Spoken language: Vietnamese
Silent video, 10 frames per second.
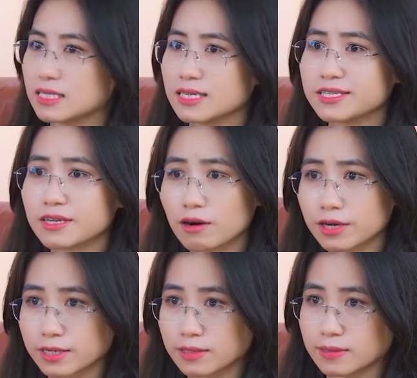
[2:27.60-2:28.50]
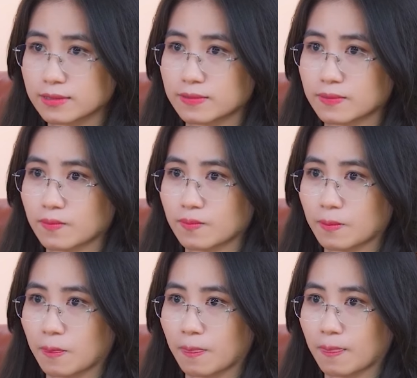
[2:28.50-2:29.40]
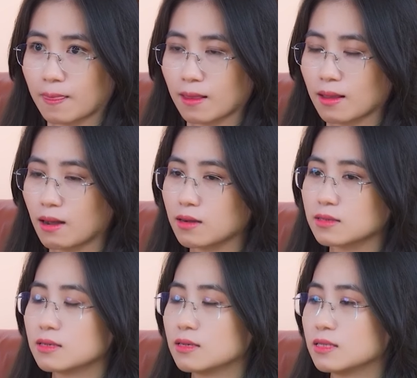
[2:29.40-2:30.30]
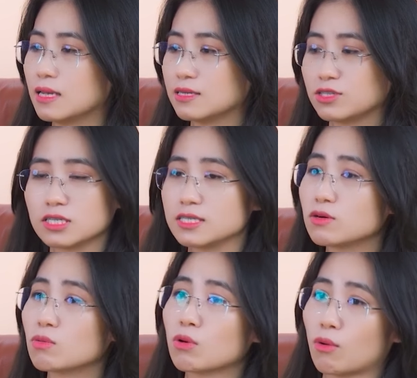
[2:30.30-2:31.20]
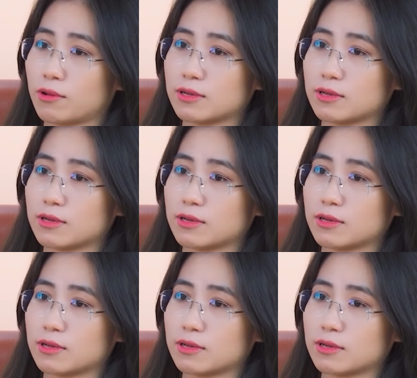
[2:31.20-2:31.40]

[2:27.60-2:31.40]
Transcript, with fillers: chị đi chơi đó thế là cho nên chị không nộp